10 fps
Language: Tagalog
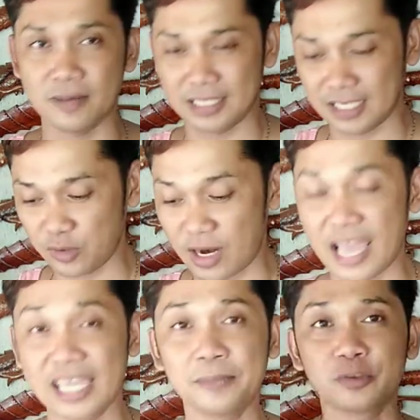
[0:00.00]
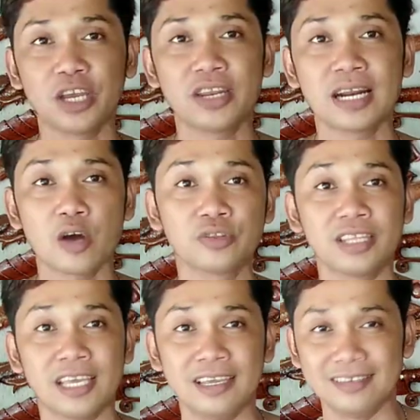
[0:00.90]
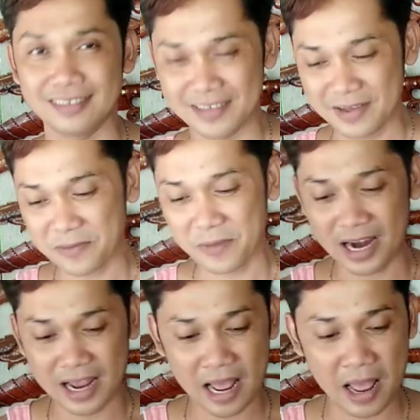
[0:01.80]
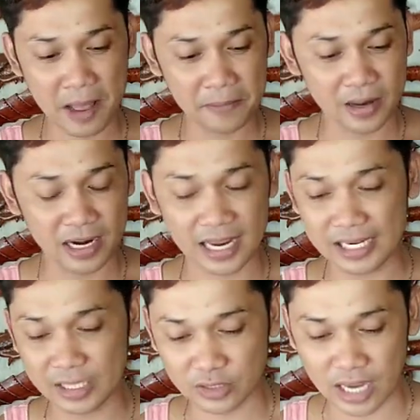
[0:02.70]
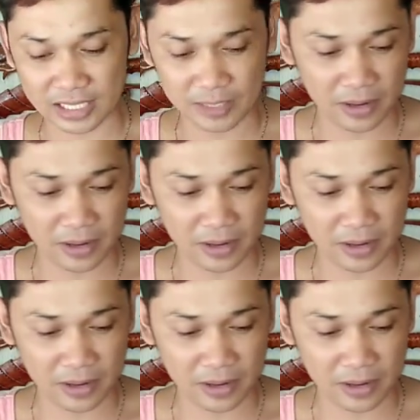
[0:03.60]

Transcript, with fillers: So nakahingi po tayo ng kaunti para panglagay dito sa ating mga